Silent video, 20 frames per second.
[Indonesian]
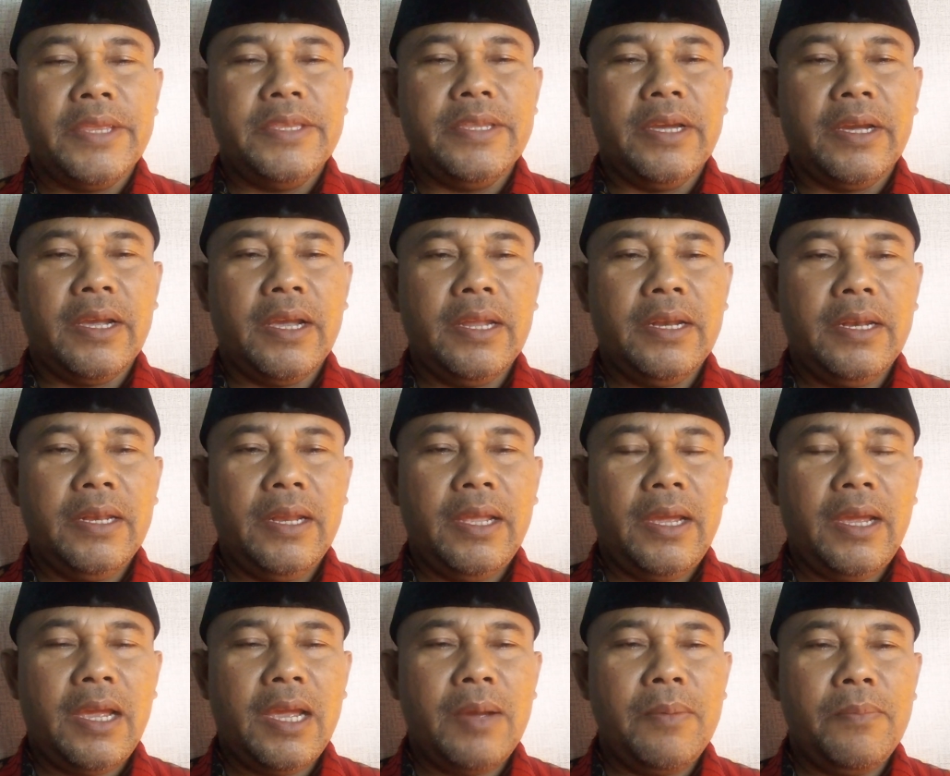
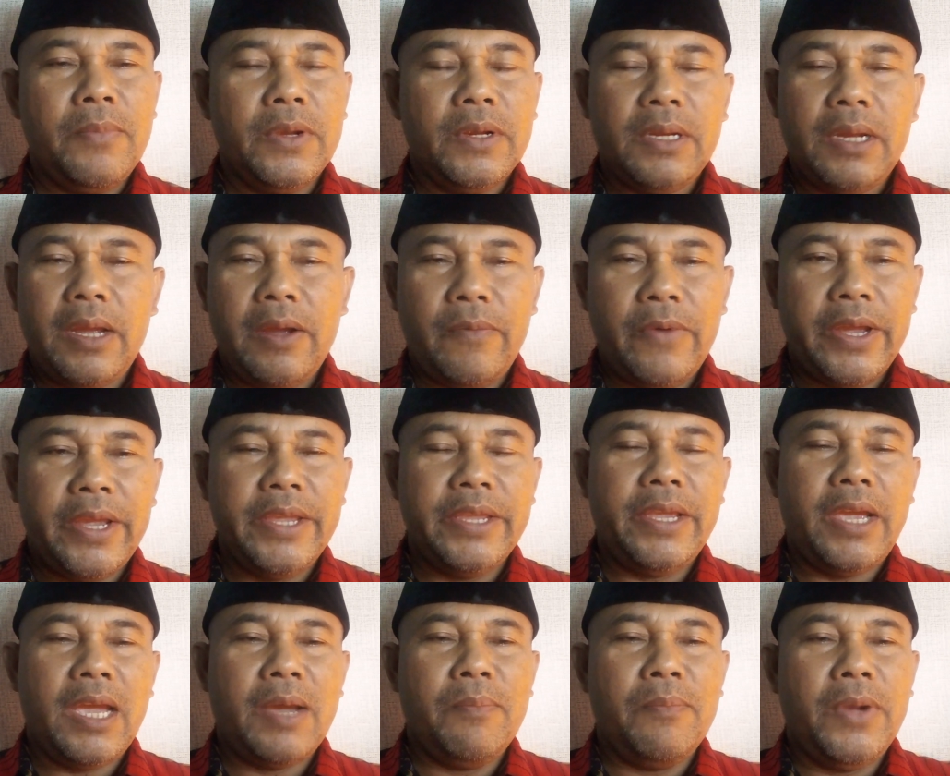Janganlah ham,
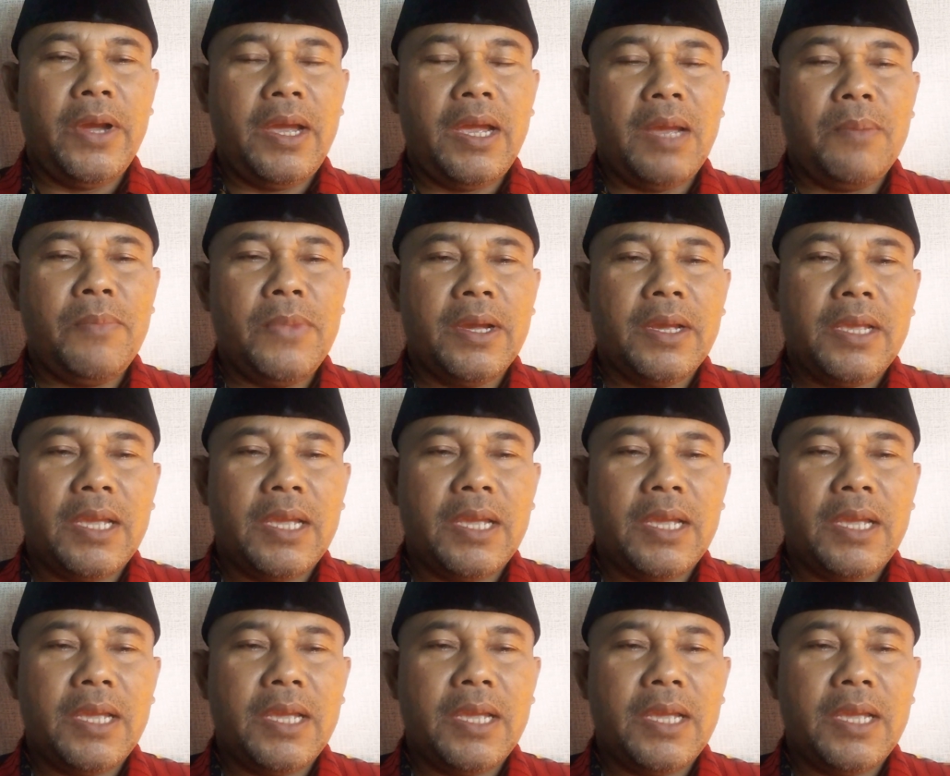wahai hamba-hamba